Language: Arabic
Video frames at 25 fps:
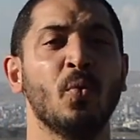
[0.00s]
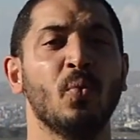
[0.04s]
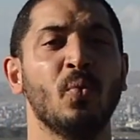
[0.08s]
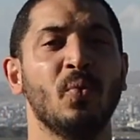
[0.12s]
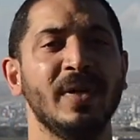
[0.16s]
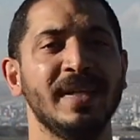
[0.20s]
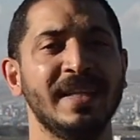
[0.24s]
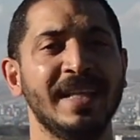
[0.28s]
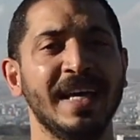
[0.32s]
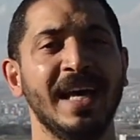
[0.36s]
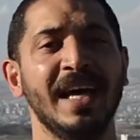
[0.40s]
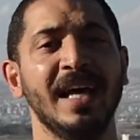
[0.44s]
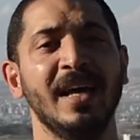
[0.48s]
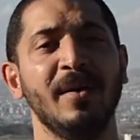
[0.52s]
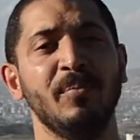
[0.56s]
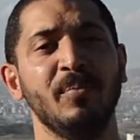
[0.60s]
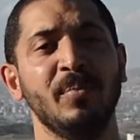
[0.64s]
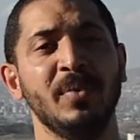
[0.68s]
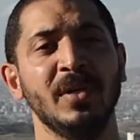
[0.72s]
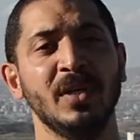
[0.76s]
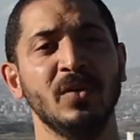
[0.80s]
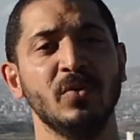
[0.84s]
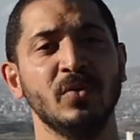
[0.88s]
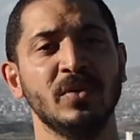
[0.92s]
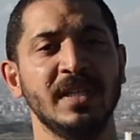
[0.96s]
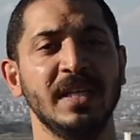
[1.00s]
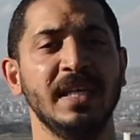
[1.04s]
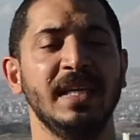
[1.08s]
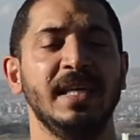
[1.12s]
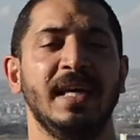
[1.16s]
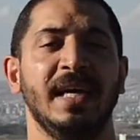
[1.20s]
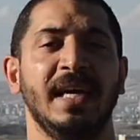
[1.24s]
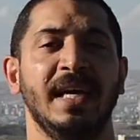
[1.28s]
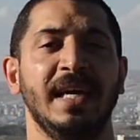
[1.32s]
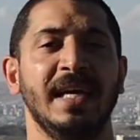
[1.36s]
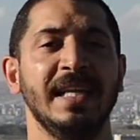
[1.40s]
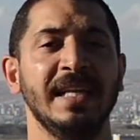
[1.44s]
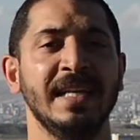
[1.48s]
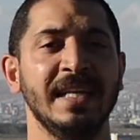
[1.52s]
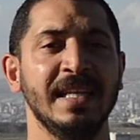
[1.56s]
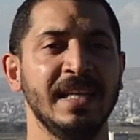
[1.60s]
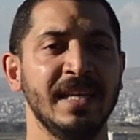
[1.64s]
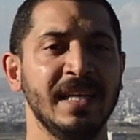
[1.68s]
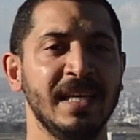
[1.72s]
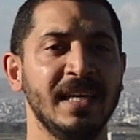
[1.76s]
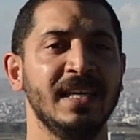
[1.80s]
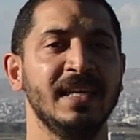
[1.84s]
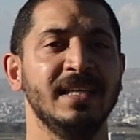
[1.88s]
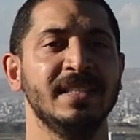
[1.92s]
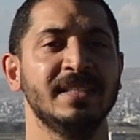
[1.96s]
وده بيتيح
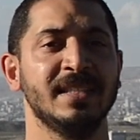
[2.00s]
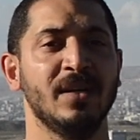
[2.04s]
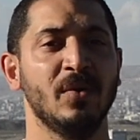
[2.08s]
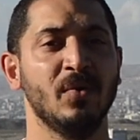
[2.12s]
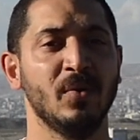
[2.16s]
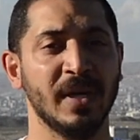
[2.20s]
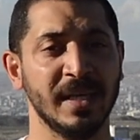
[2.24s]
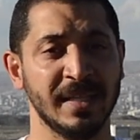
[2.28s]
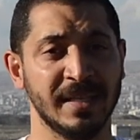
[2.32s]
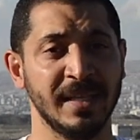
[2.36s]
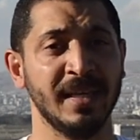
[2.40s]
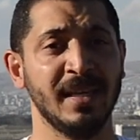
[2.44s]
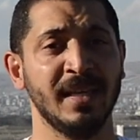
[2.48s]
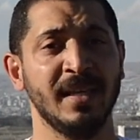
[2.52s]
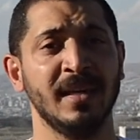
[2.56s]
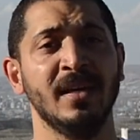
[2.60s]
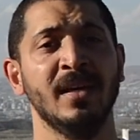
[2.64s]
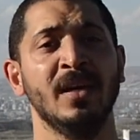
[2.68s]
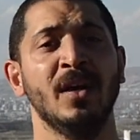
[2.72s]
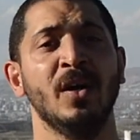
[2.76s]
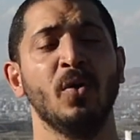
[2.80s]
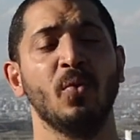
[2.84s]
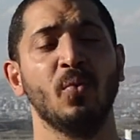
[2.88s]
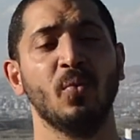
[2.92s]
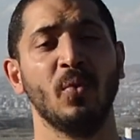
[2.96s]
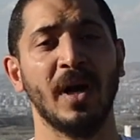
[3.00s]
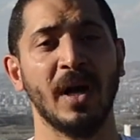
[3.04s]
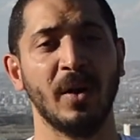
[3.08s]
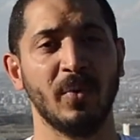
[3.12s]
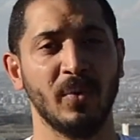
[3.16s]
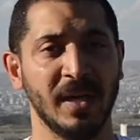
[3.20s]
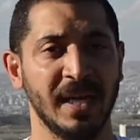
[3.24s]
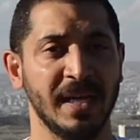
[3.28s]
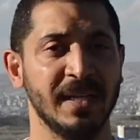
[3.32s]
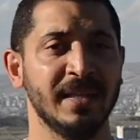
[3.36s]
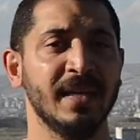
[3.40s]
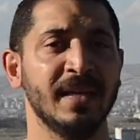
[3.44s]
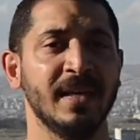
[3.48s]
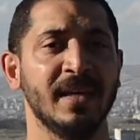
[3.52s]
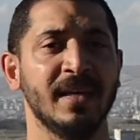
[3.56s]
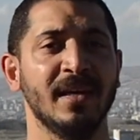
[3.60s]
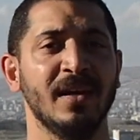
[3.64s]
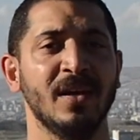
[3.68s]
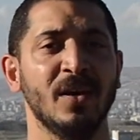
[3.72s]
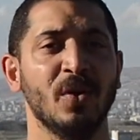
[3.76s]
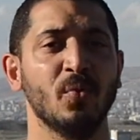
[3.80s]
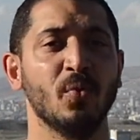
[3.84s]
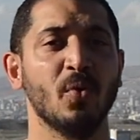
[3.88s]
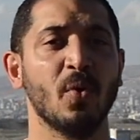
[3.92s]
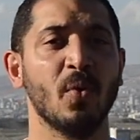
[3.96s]
لزوجتك واولادك
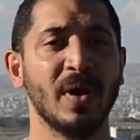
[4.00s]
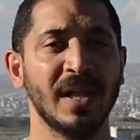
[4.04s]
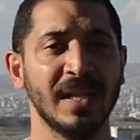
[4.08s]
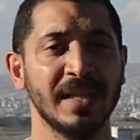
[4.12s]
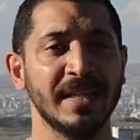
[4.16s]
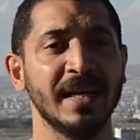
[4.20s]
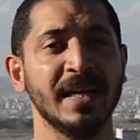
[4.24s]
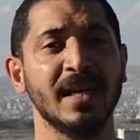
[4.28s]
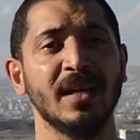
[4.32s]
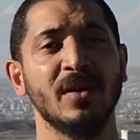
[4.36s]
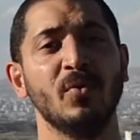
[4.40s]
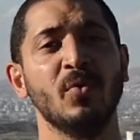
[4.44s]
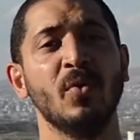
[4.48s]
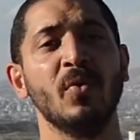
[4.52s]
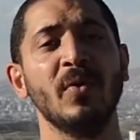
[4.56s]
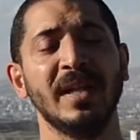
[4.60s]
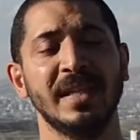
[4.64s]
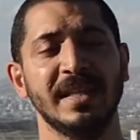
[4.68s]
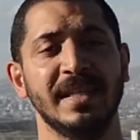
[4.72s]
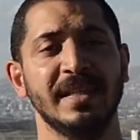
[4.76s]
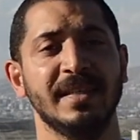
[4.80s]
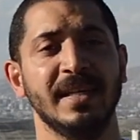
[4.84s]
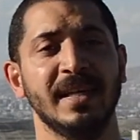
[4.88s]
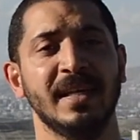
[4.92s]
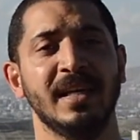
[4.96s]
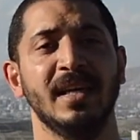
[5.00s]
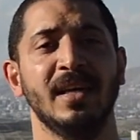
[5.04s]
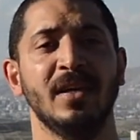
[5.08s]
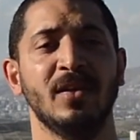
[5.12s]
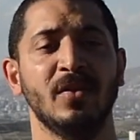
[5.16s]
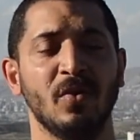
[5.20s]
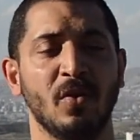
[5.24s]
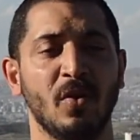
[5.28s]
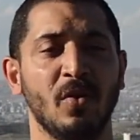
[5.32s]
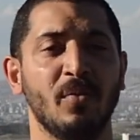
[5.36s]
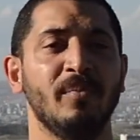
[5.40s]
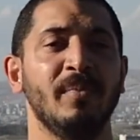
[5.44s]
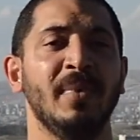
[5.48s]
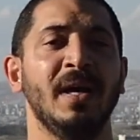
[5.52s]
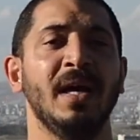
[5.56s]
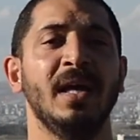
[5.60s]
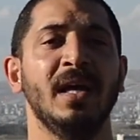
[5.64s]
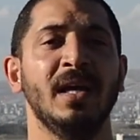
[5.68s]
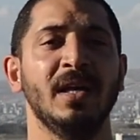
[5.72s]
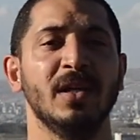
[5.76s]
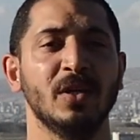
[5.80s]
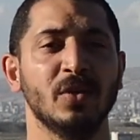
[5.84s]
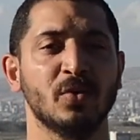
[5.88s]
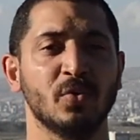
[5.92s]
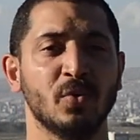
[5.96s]
ووالدك ووالدتك ان هم
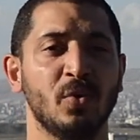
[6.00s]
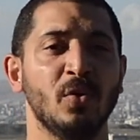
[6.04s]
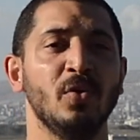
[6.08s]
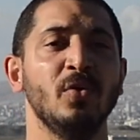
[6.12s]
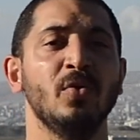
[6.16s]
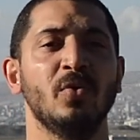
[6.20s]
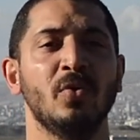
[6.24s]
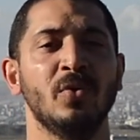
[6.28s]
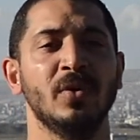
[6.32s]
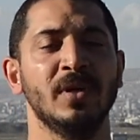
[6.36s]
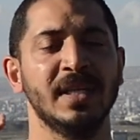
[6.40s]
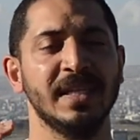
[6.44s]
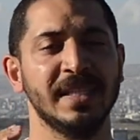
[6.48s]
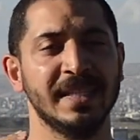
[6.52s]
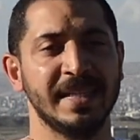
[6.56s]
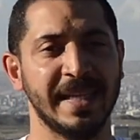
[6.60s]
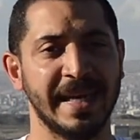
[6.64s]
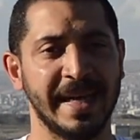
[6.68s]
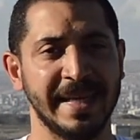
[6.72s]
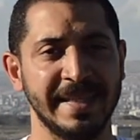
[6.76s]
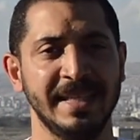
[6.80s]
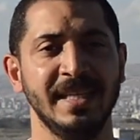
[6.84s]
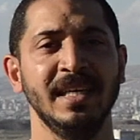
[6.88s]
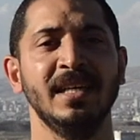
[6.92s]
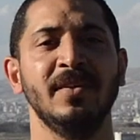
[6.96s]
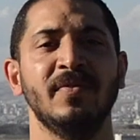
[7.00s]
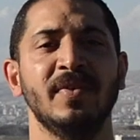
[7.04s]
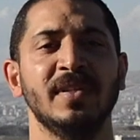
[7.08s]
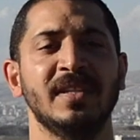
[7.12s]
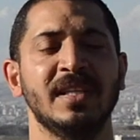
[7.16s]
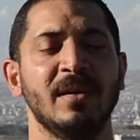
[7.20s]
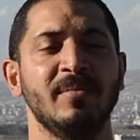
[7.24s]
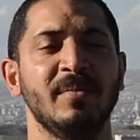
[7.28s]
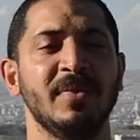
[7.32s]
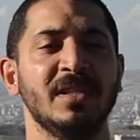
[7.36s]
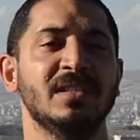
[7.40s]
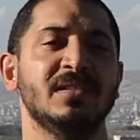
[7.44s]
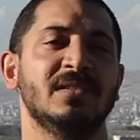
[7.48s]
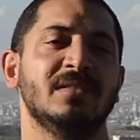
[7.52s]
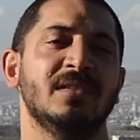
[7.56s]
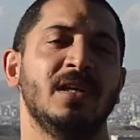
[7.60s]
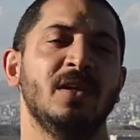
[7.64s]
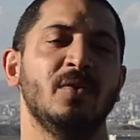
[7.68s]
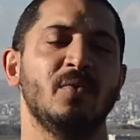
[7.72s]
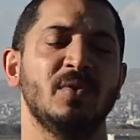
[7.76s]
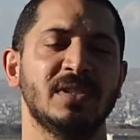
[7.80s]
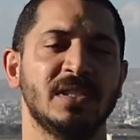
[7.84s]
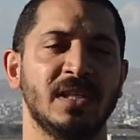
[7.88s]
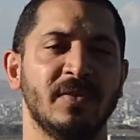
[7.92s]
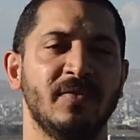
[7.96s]
يدخلوا تحتيك في التأمين
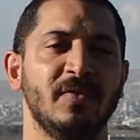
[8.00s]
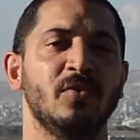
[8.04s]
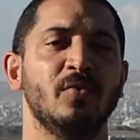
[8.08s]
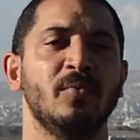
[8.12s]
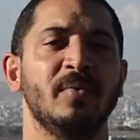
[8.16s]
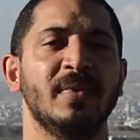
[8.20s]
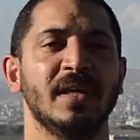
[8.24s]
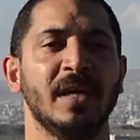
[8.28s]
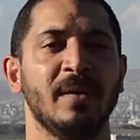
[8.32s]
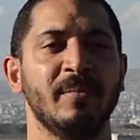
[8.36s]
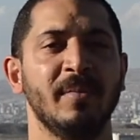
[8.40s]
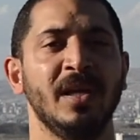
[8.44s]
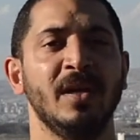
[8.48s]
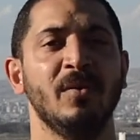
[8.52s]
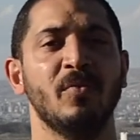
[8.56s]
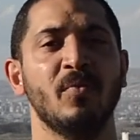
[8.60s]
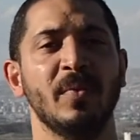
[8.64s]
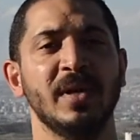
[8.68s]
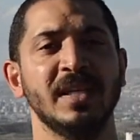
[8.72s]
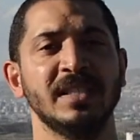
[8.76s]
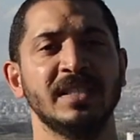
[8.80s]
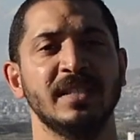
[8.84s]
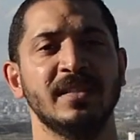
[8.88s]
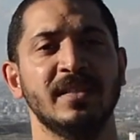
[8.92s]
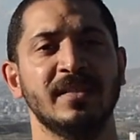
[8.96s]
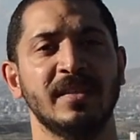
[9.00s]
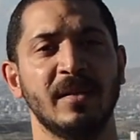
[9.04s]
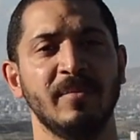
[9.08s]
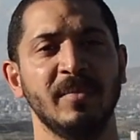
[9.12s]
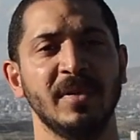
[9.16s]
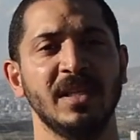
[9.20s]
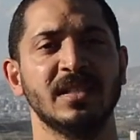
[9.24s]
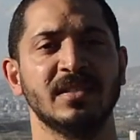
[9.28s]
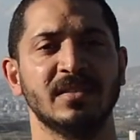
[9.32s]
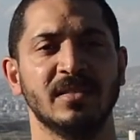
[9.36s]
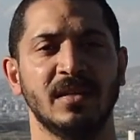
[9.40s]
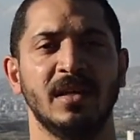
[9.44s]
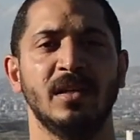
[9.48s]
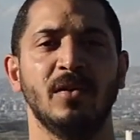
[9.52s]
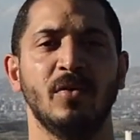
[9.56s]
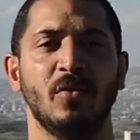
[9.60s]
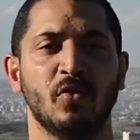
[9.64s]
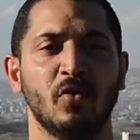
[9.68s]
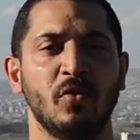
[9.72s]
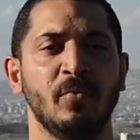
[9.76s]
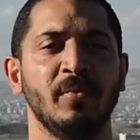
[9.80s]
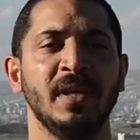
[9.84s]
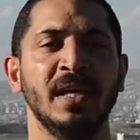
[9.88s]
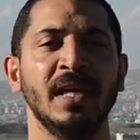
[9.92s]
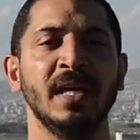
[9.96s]
الصحي ويستفيدوا من جميع مميزات التأمين الصحي
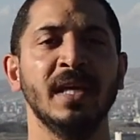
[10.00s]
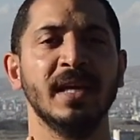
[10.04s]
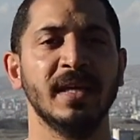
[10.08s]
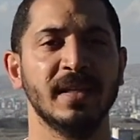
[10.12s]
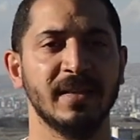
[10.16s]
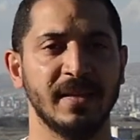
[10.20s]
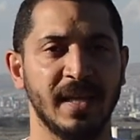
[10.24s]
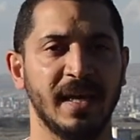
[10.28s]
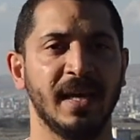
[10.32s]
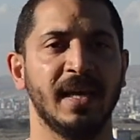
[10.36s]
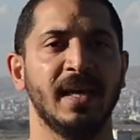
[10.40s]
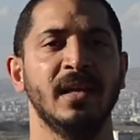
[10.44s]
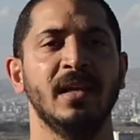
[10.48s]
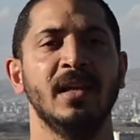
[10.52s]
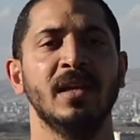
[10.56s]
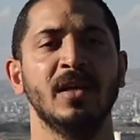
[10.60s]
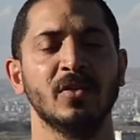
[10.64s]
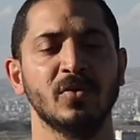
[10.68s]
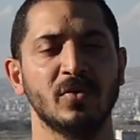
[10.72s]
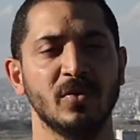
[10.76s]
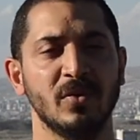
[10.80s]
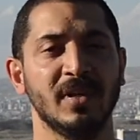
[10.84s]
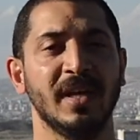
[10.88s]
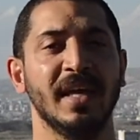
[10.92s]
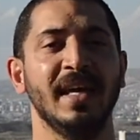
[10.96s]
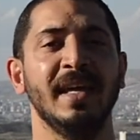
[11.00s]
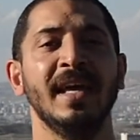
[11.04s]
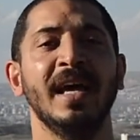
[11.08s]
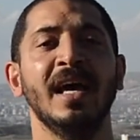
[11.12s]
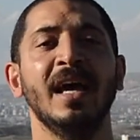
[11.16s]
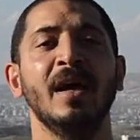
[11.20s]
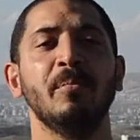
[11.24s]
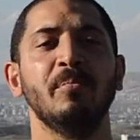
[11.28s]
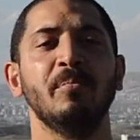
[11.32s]
الحكومي داخل تركيا